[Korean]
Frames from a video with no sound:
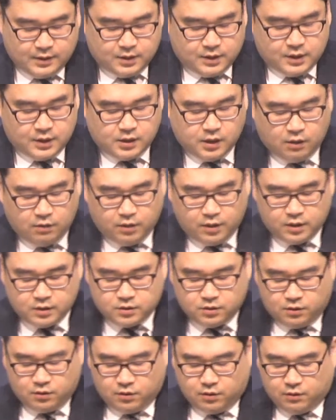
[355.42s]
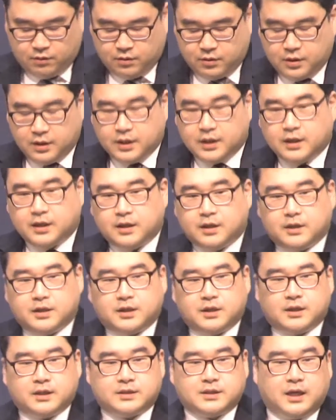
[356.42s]
이 상황에서
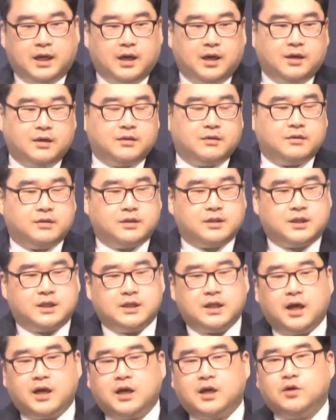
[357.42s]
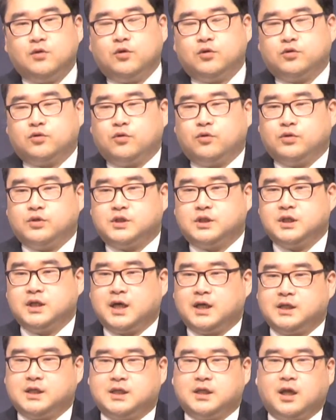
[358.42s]
자 기다리는 것도
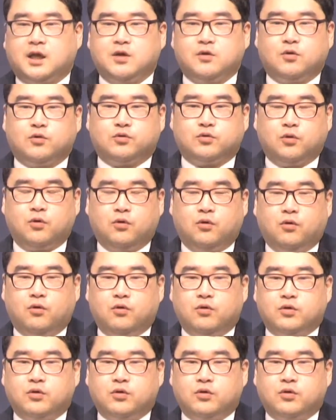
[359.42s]
지금까지 기다린 것도